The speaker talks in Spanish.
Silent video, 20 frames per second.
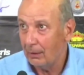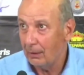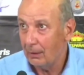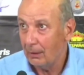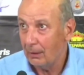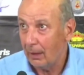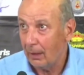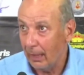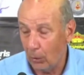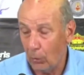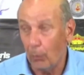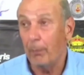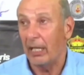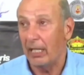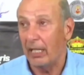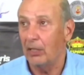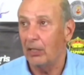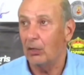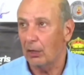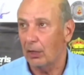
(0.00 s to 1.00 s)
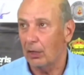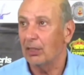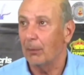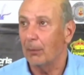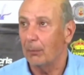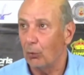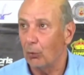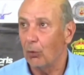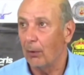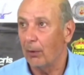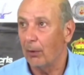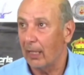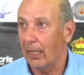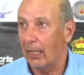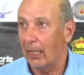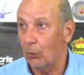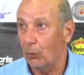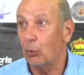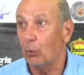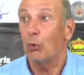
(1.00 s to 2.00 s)
en un partido que se pudo haber
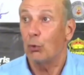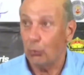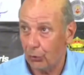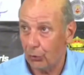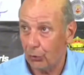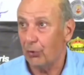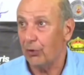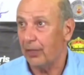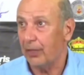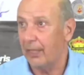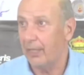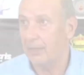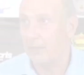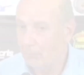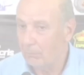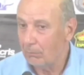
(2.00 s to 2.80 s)
ganado incluso con 10.